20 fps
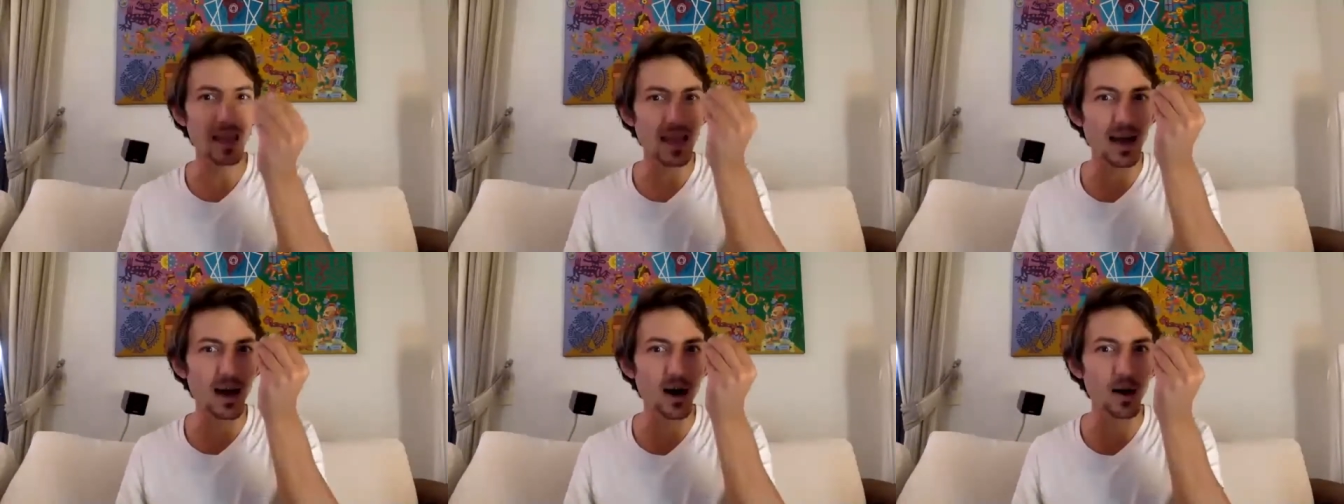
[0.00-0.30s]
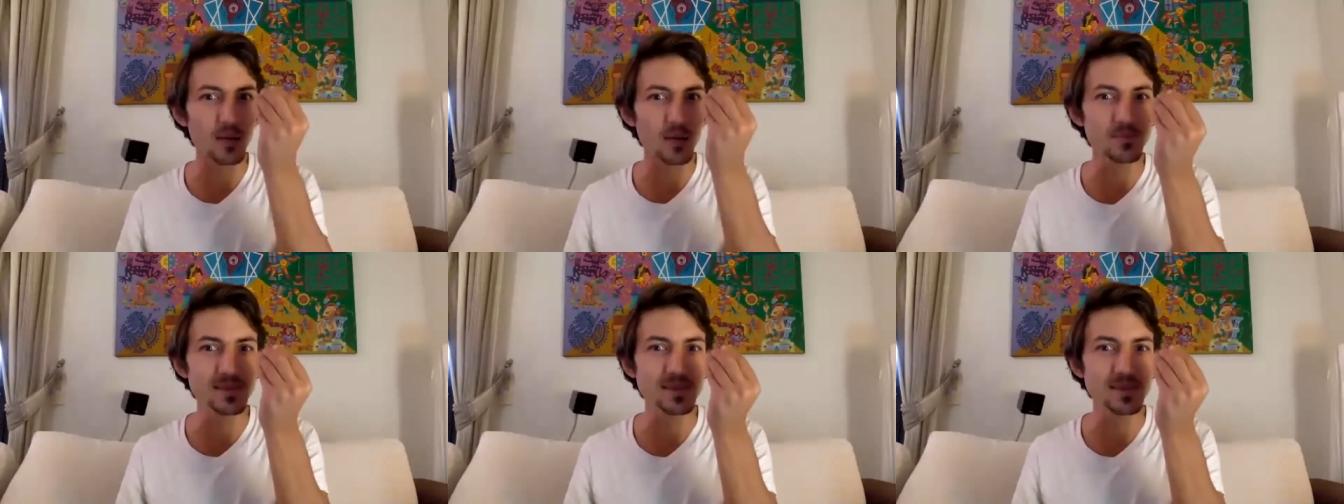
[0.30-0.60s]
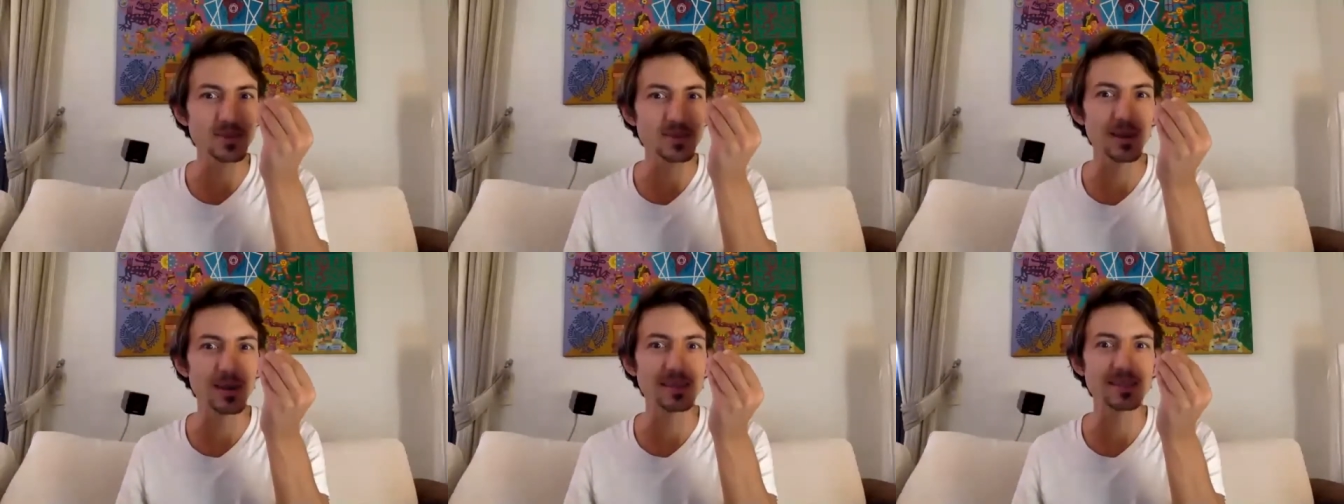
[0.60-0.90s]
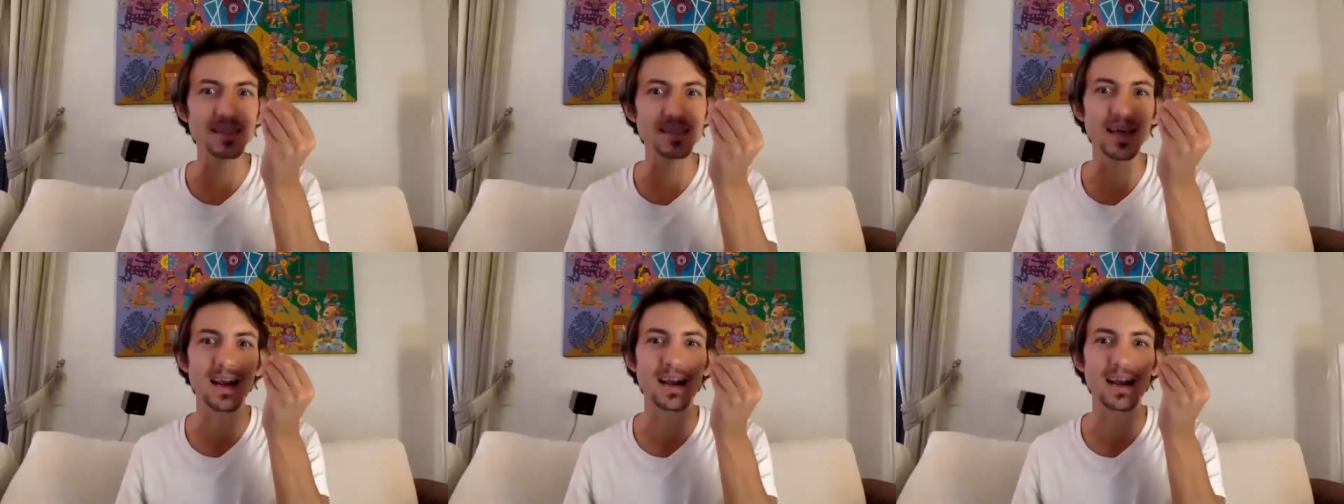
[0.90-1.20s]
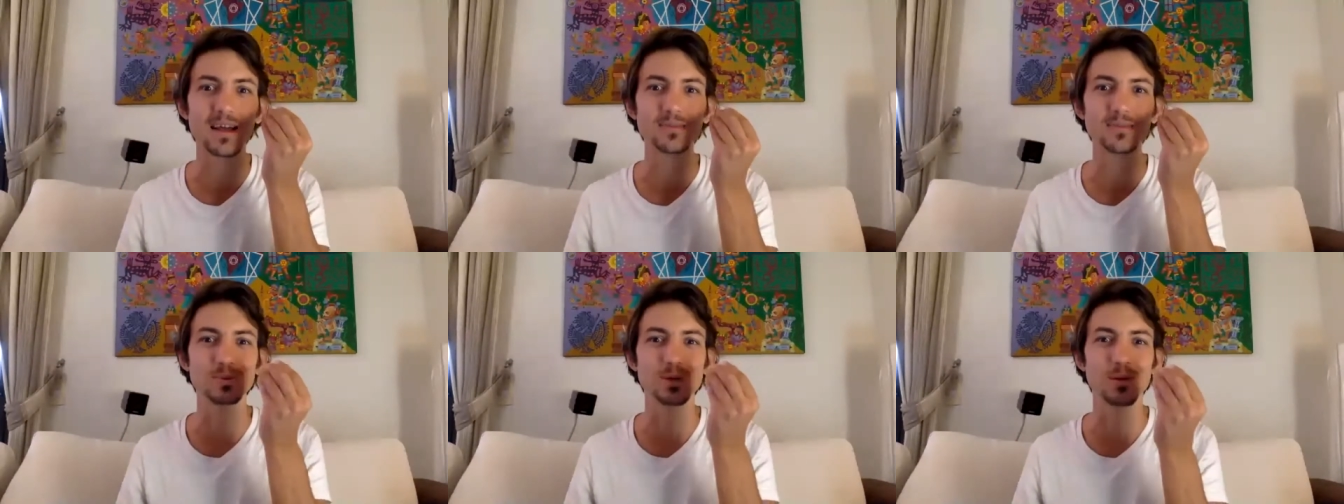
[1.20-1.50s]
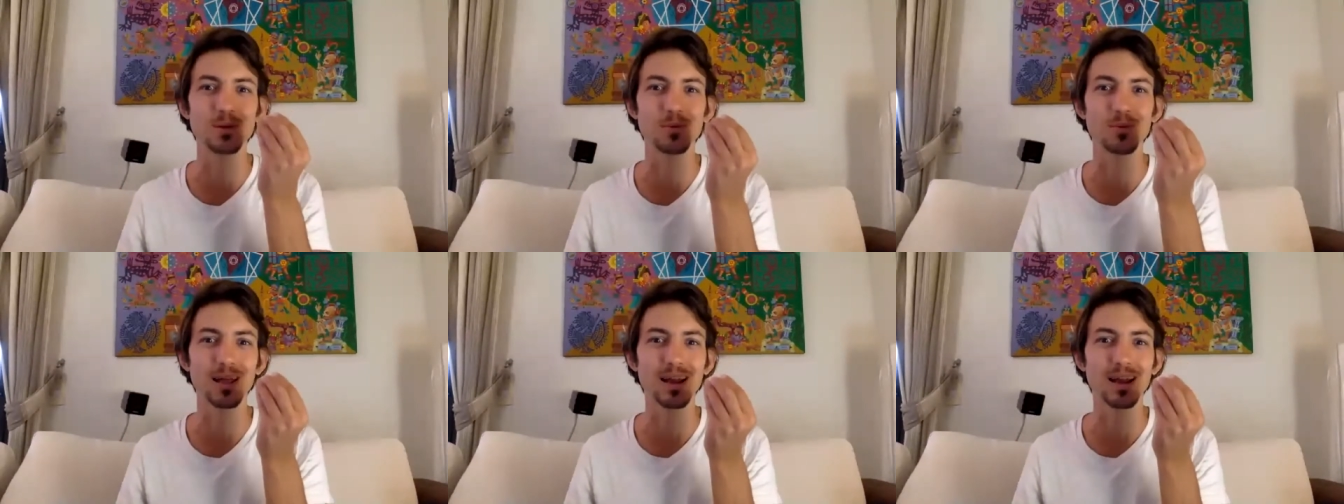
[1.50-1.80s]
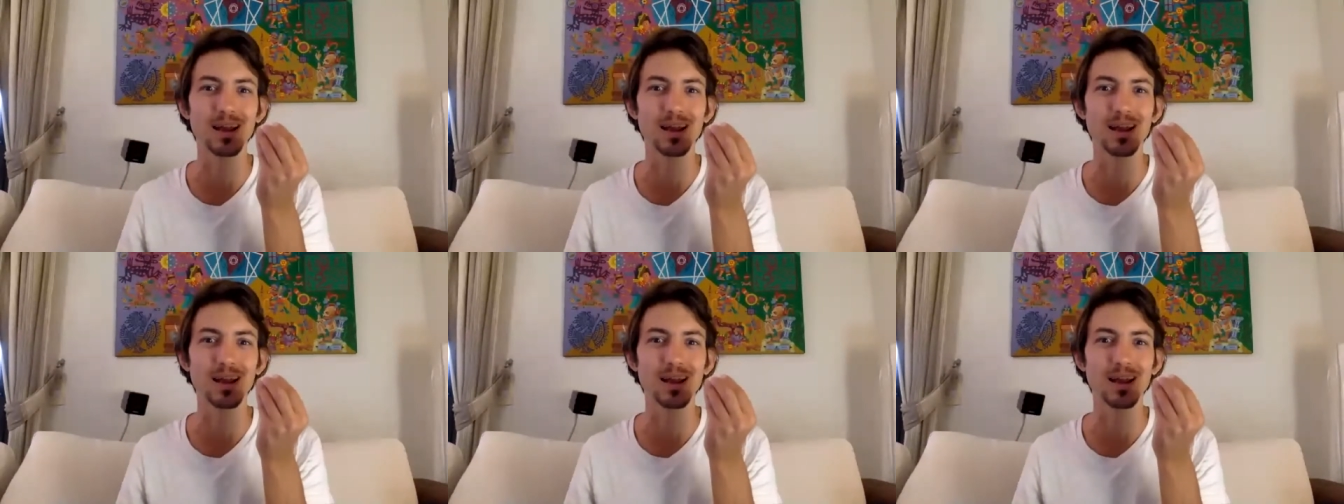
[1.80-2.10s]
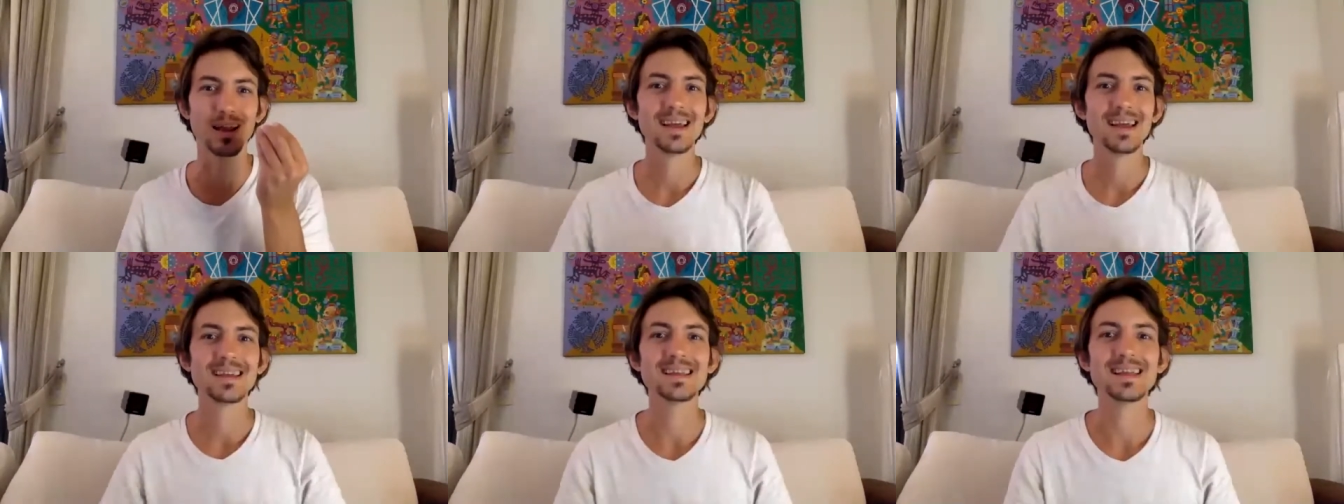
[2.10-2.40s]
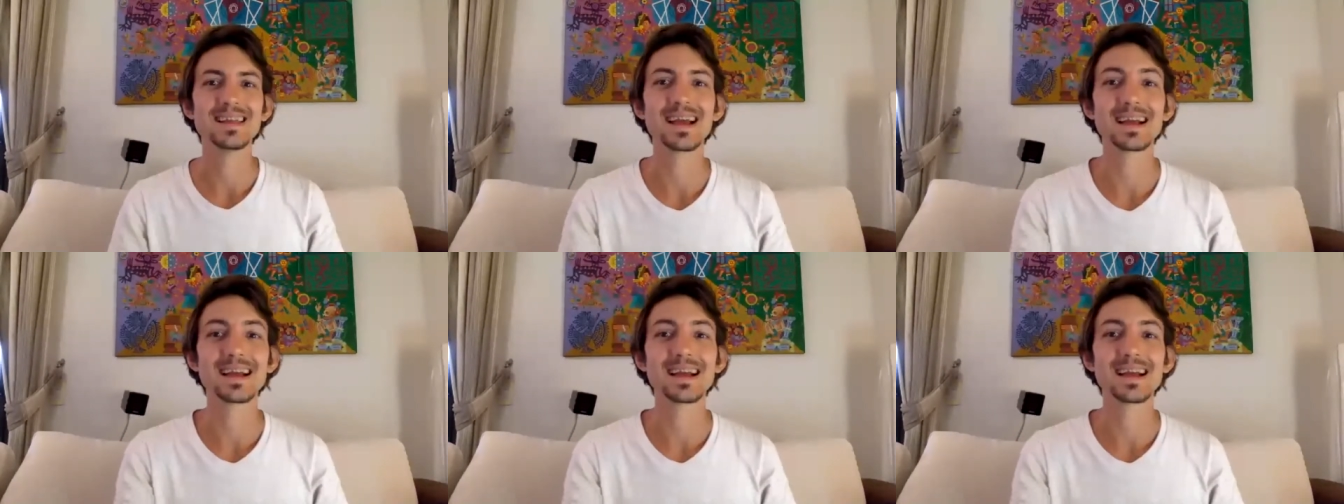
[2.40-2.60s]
a visualizarla, a observarla y a